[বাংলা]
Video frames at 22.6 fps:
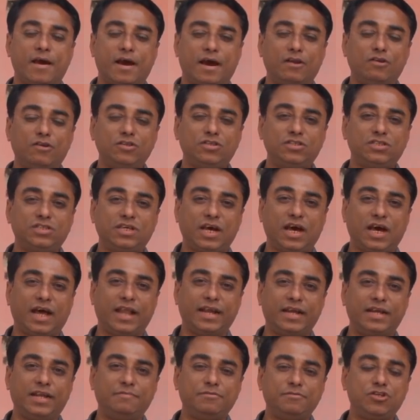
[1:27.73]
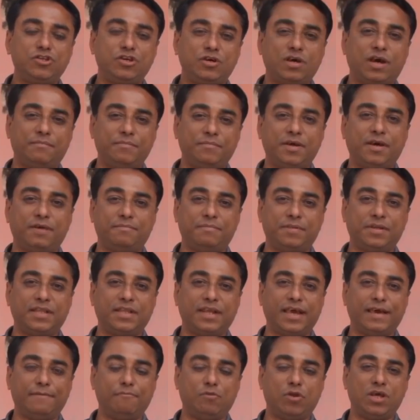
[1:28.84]
কারণ হচ্ছে যে আরেকটি বিষয় আমি
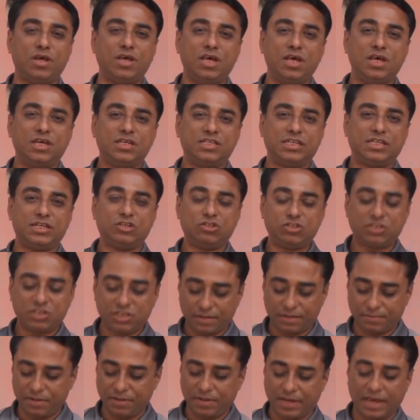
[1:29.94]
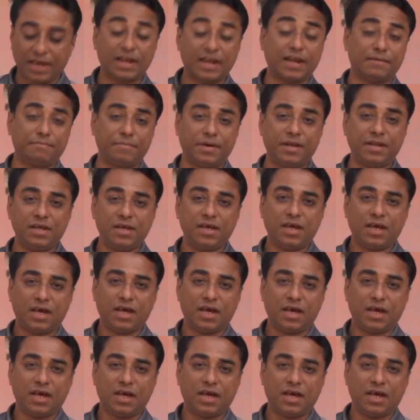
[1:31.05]
আপনাদেরকে বলি সেটা হচ্ছে যে আপনি খেয়াল রাখবেন